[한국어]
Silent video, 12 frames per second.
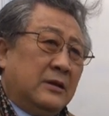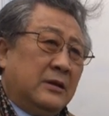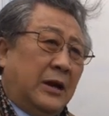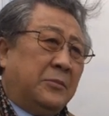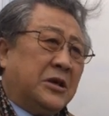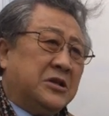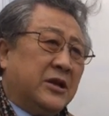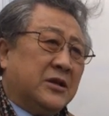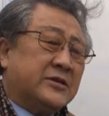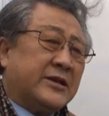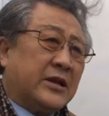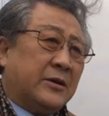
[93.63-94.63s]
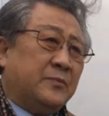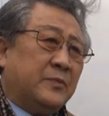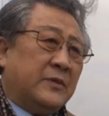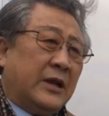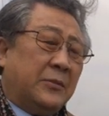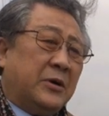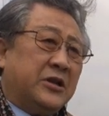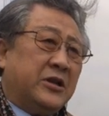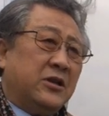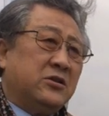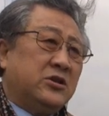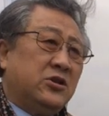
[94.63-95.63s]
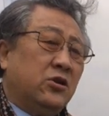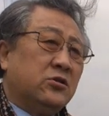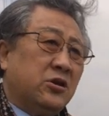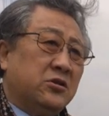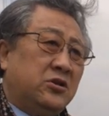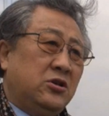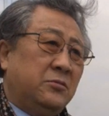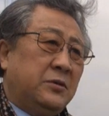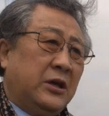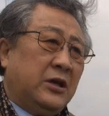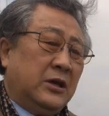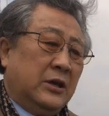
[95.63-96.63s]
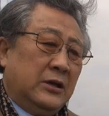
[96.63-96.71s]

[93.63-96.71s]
남한이라는 사람 남한이라는 기업 어떤 기업이